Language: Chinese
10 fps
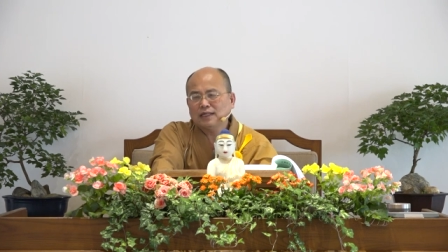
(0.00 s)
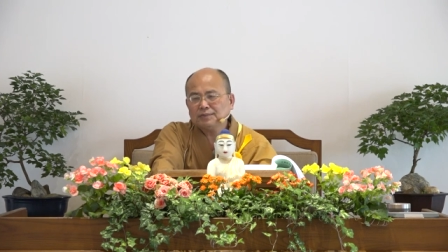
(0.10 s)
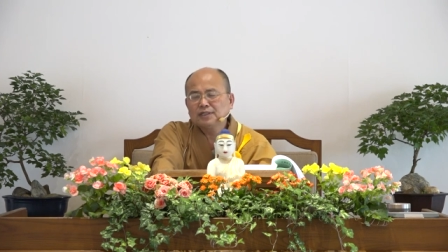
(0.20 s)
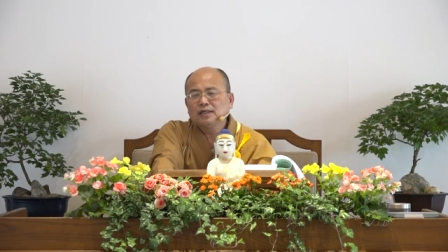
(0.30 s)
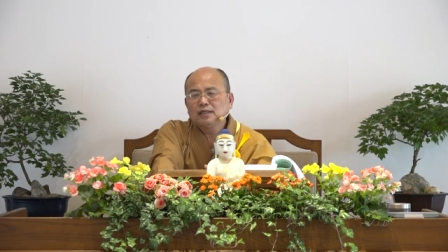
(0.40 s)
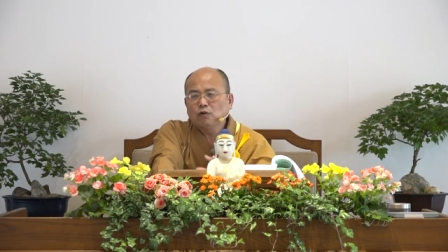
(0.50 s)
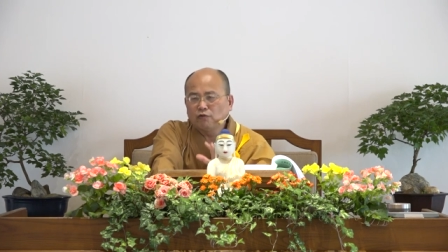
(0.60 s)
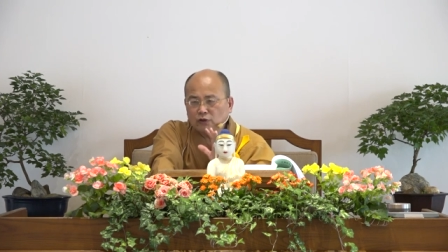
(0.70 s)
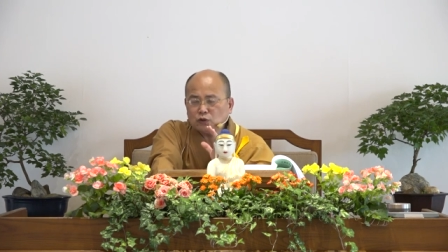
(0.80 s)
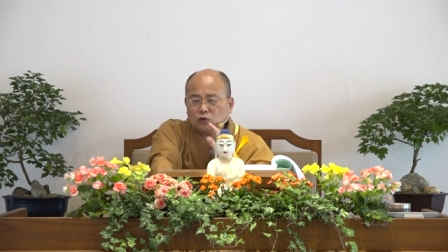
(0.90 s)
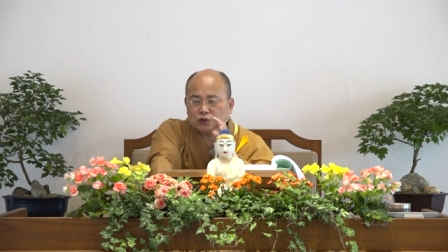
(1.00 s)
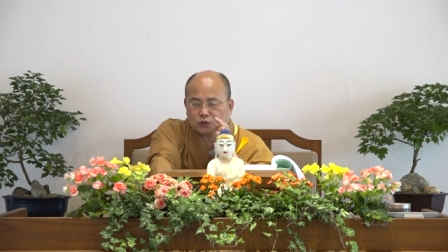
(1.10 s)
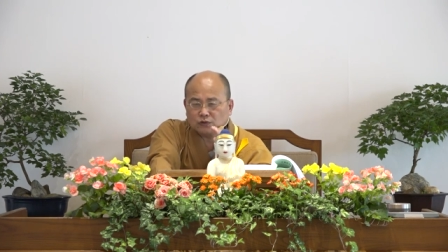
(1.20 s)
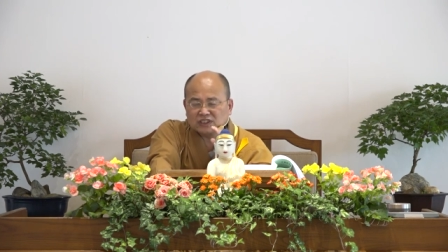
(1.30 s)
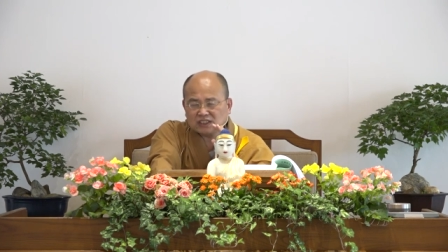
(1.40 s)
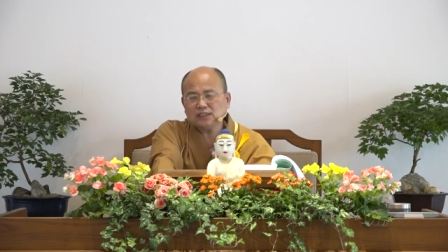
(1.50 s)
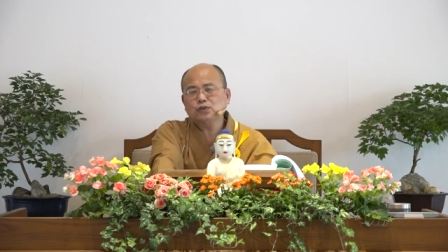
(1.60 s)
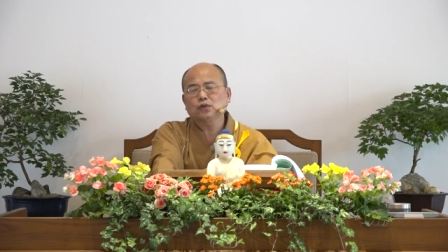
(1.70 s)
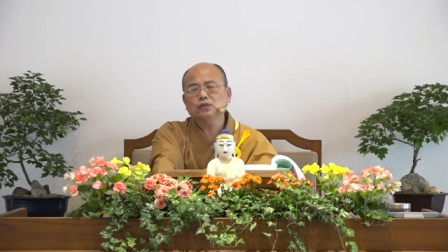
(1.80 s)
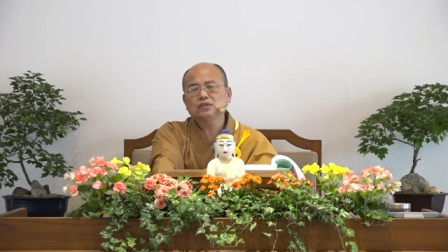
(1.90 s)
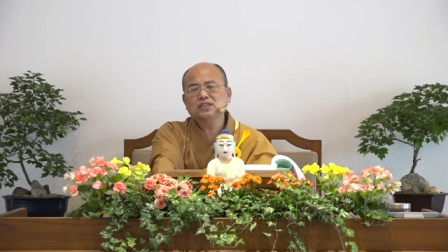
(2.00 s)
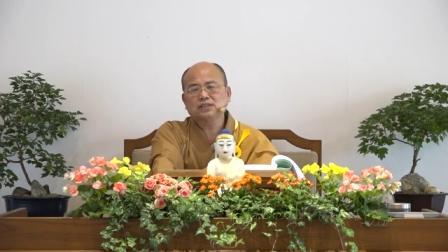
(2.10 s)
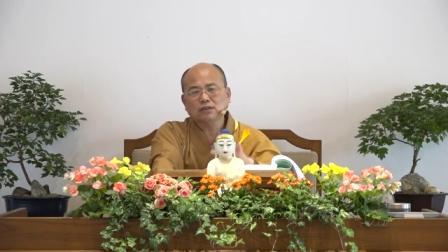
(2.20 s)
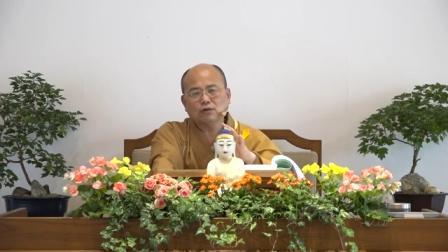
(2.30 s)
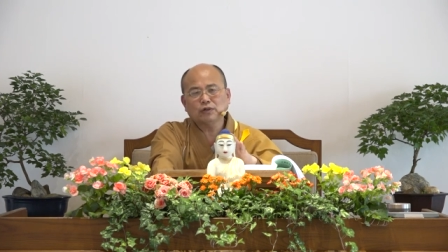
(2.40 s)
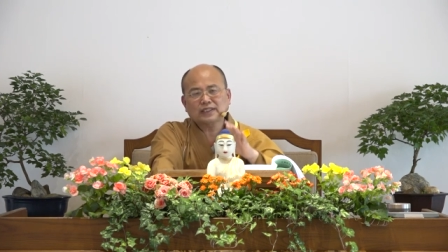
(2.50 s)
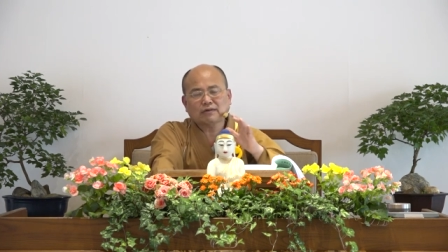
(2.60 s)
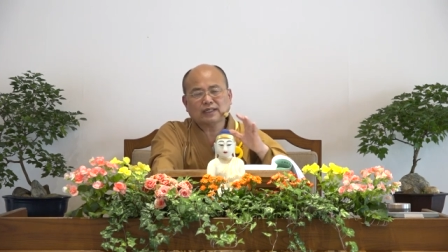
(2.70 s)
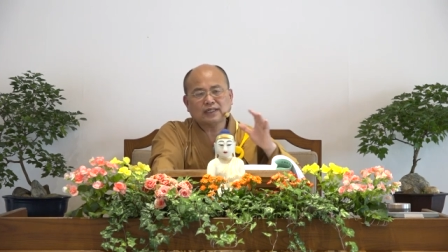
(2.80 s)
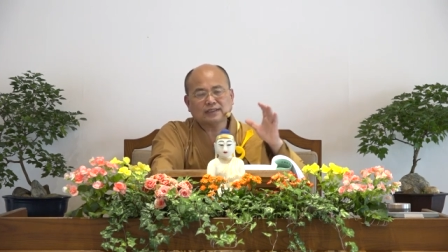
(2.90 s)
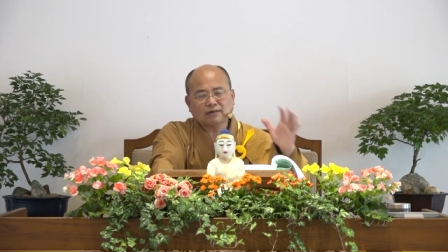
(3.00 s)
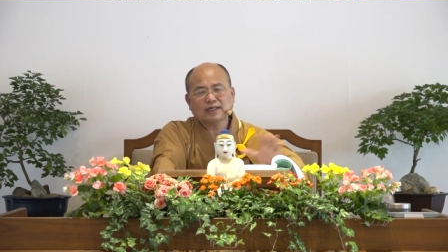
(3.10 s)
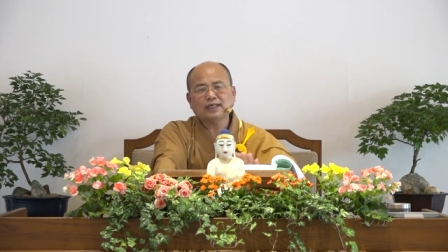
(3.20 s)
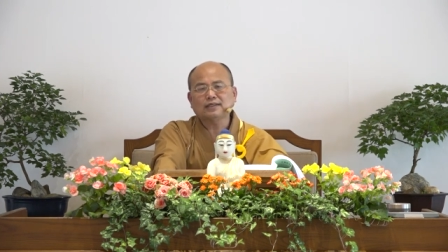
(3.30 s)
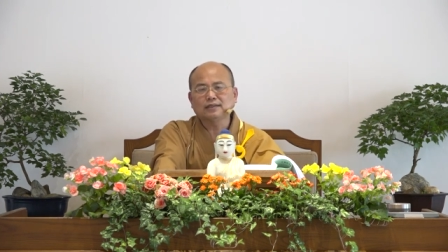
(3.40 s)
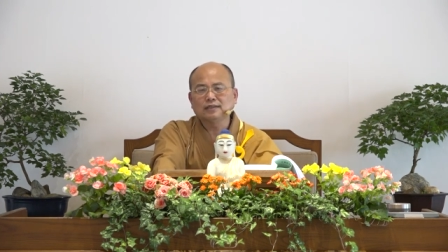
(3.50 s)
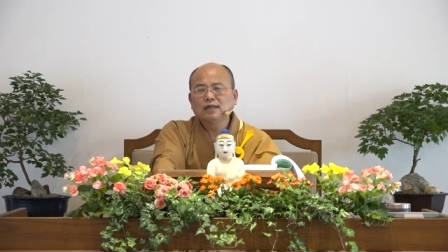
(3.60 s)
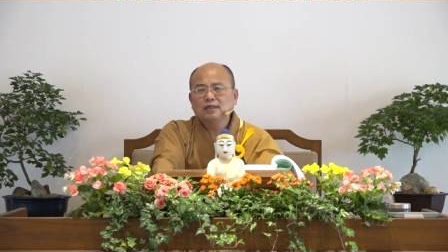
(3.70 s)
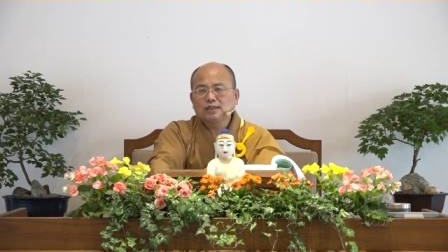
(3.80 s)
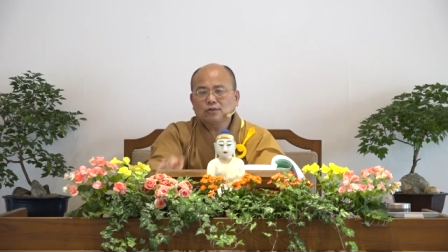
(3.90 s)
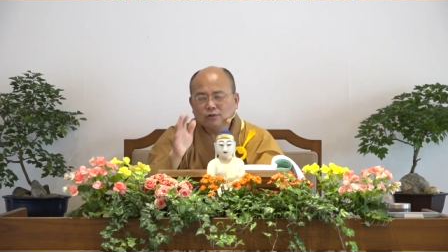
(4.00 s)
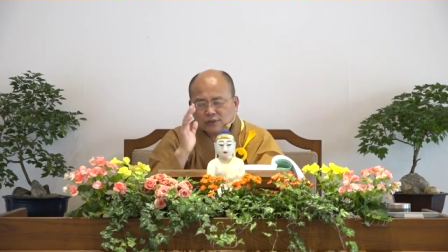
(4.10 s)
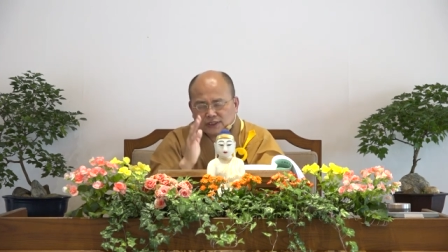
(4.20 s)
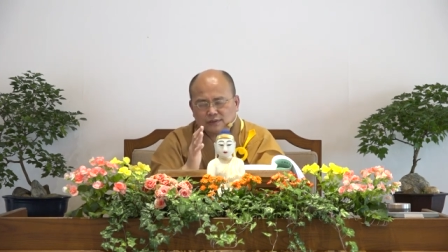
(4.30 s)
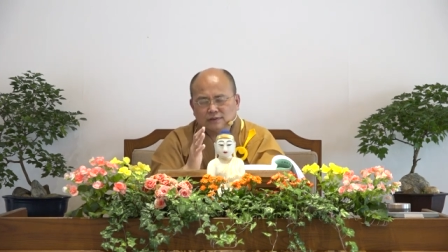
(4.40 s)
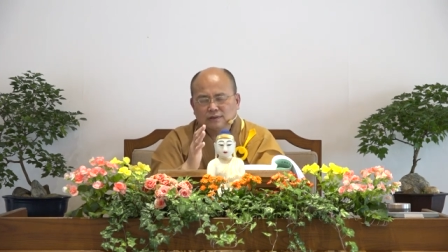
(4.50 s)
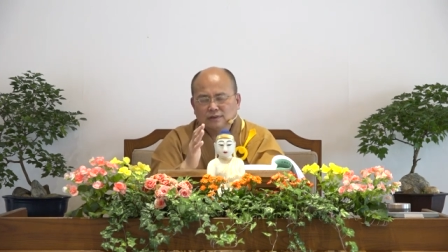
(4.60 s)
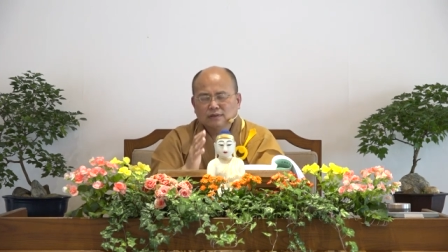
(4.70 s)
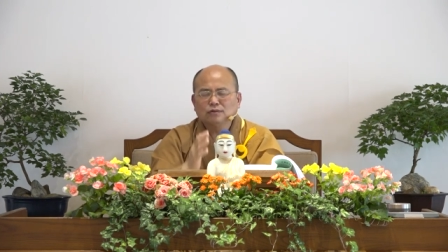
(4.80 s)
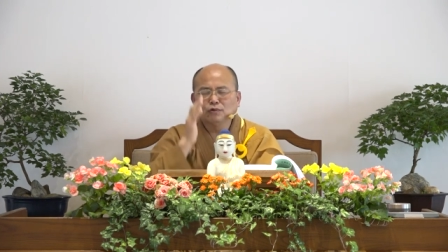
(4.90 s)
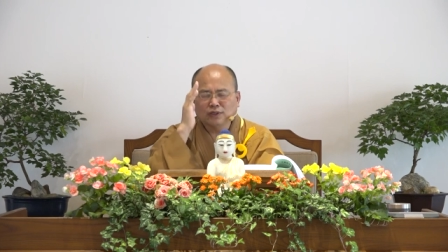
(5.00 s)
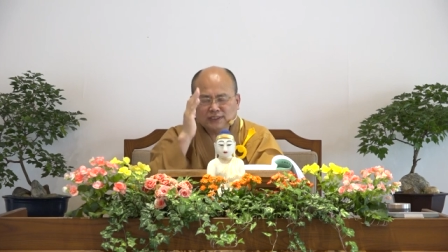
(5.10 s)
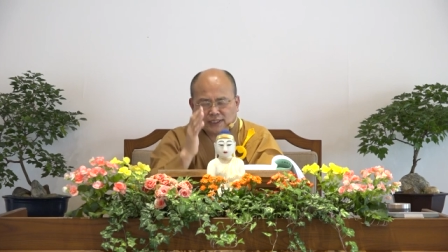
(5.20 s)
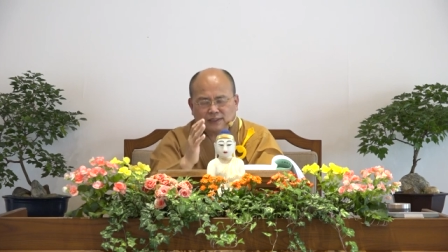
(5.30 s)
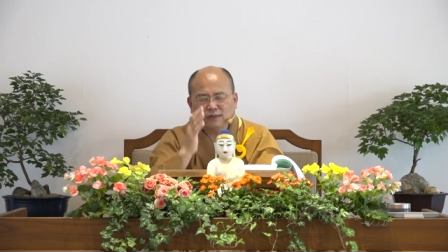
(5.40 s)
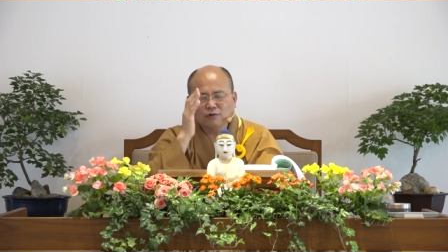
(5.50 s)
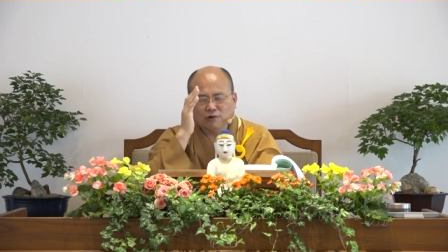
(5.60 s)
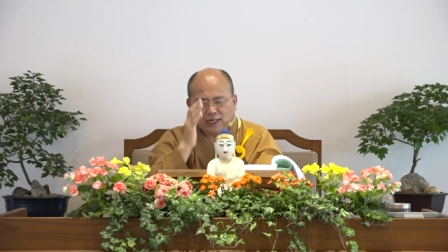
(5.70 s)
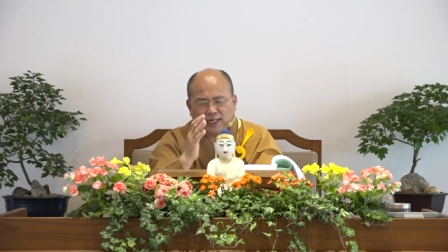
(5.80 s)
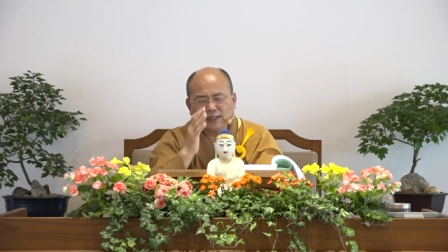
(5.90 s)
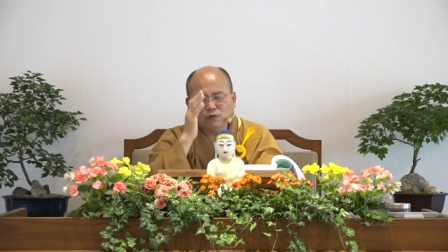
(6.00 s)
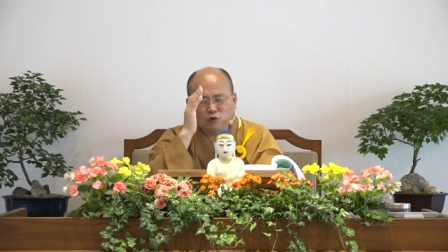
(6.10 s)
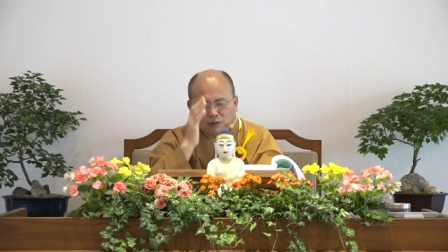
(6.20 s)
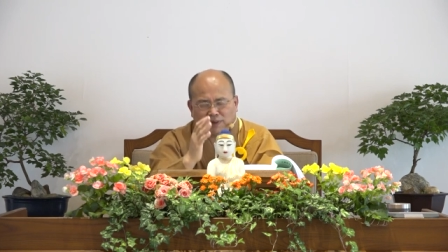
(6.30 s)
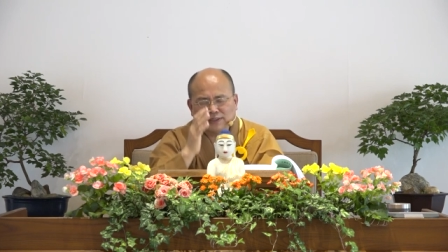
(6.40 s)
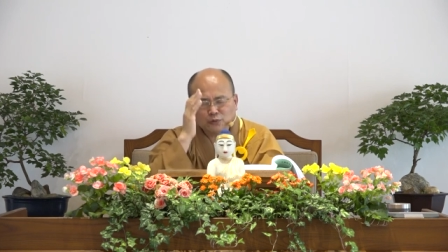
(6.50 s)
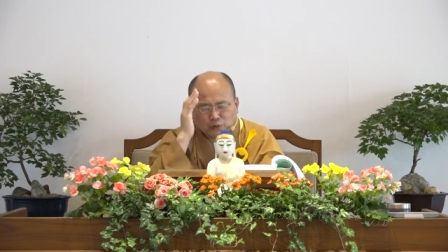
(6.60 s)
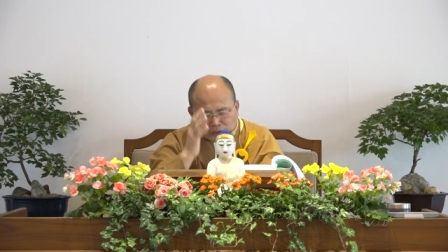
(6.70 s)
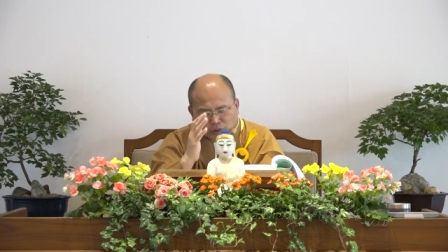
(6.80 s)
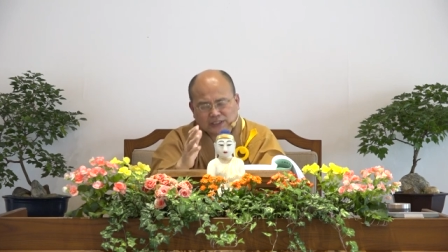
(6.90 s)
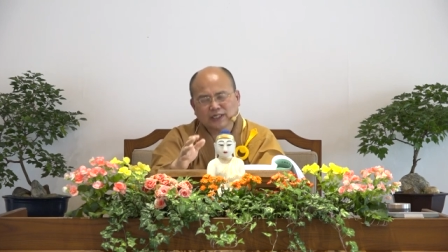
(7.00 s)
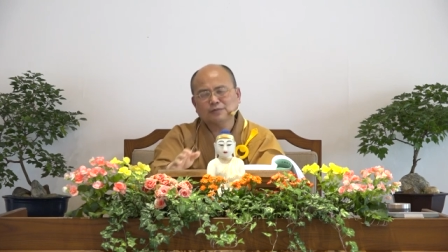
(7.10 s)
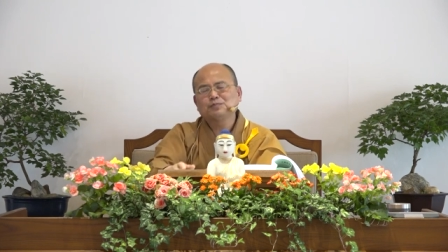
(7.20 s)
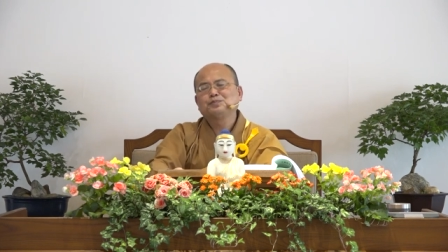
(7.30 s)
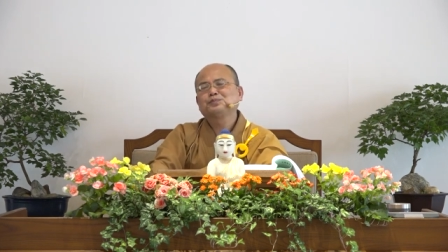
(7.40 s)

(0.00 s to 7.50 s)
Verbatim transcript: 那么佛陀所寄说死后会到哪里到哪里的，都是我见我爱我慢未断的人